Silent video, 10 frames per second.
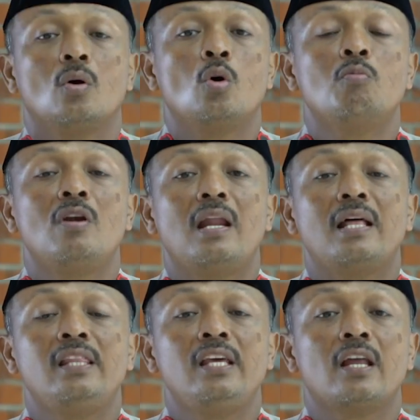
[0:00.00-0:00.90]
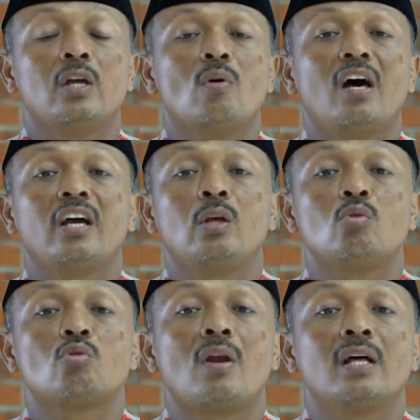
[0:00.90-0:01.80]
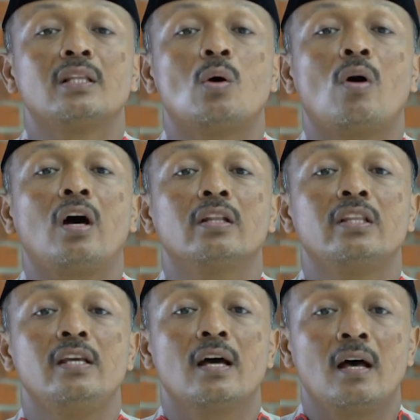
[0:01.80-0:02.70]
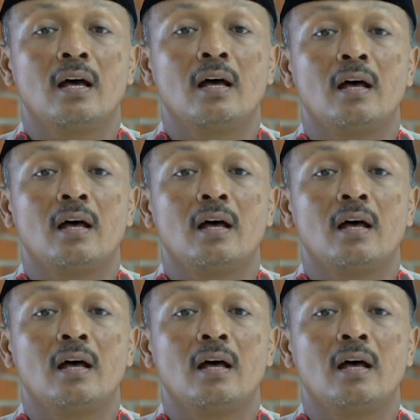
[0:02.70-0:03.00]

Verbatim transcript: humul ladina yuakhiru sholata waqtiha.